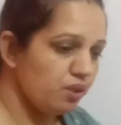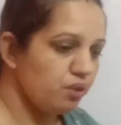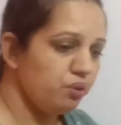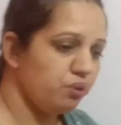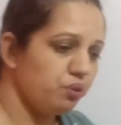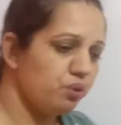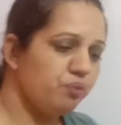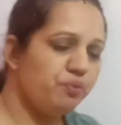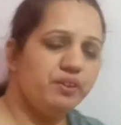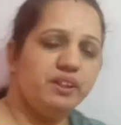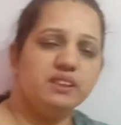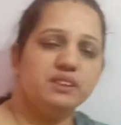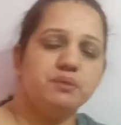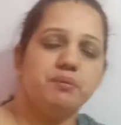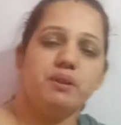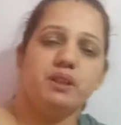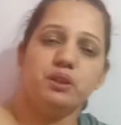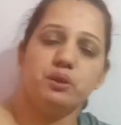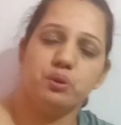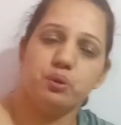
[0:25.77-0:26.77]
तो फ्रेंड्स
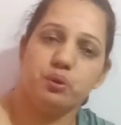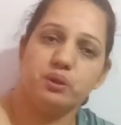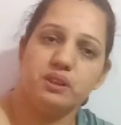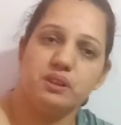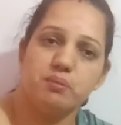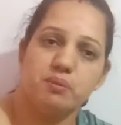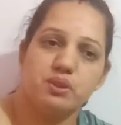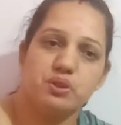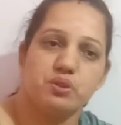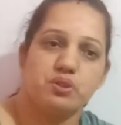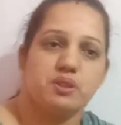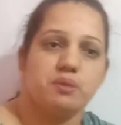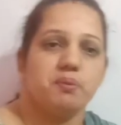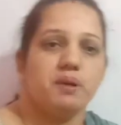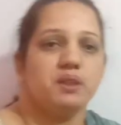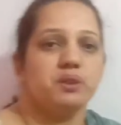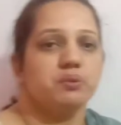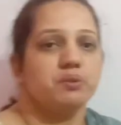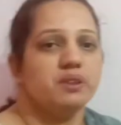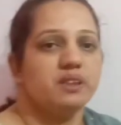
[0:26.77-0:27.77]
मेरे दो तीन बच्चों से
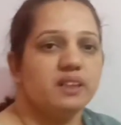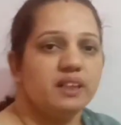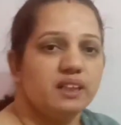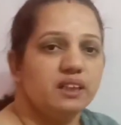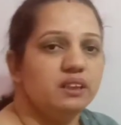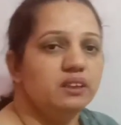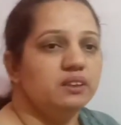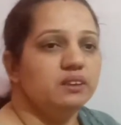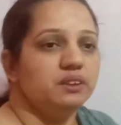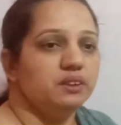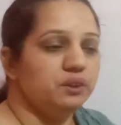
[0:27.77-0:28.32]
बात हुई है